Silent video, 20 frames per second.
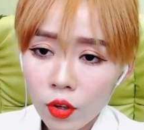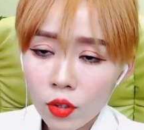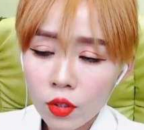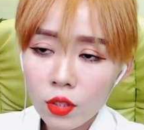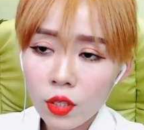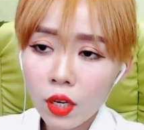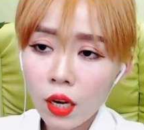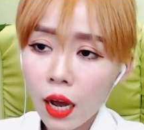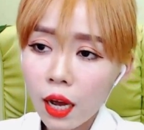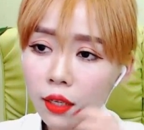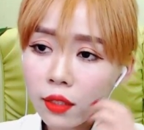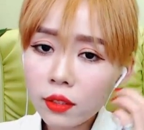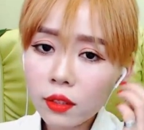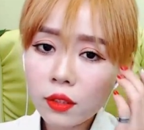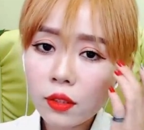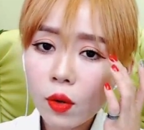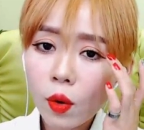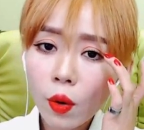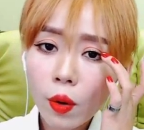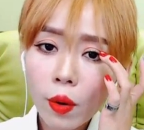제가
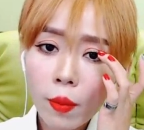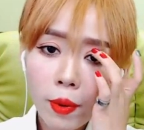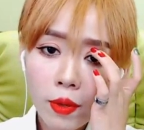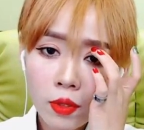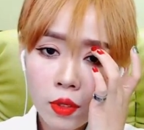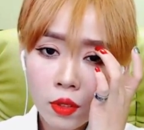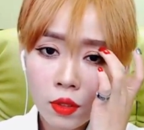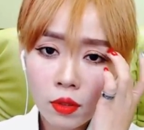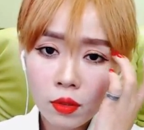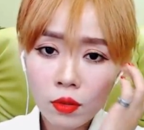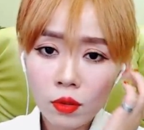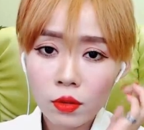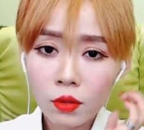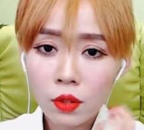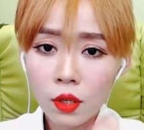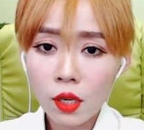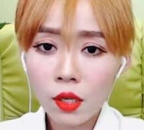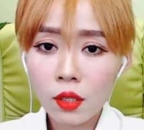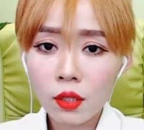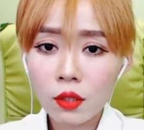가는 거기 매장에는
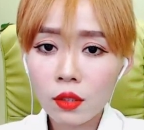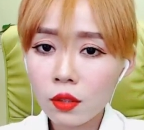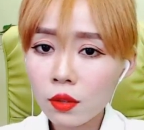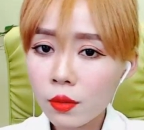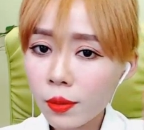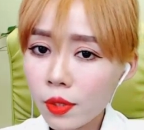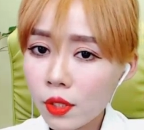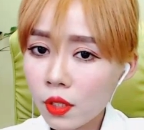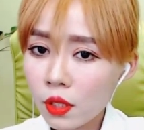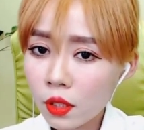가끔씩